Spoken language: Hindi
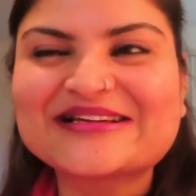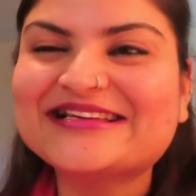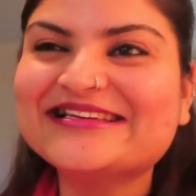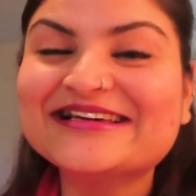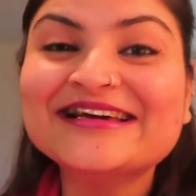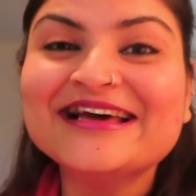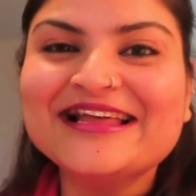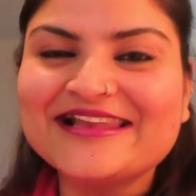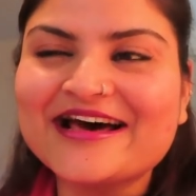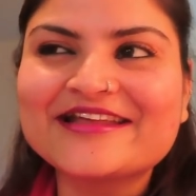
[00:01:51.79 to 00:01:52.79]
के लिए
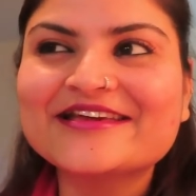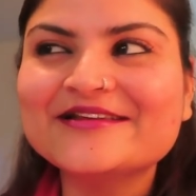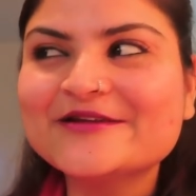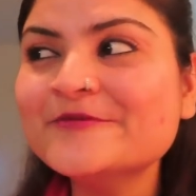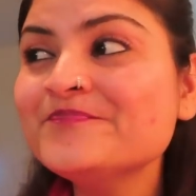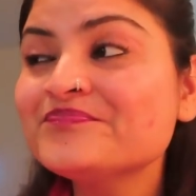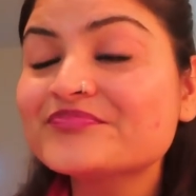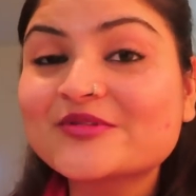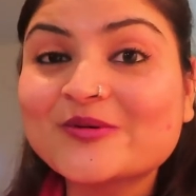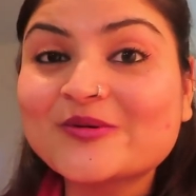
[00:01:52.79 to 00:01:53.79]
लाने के लिए
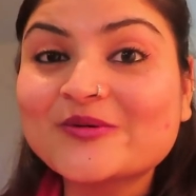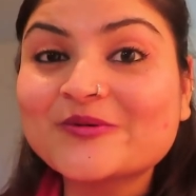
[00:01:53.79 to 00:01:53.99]
तो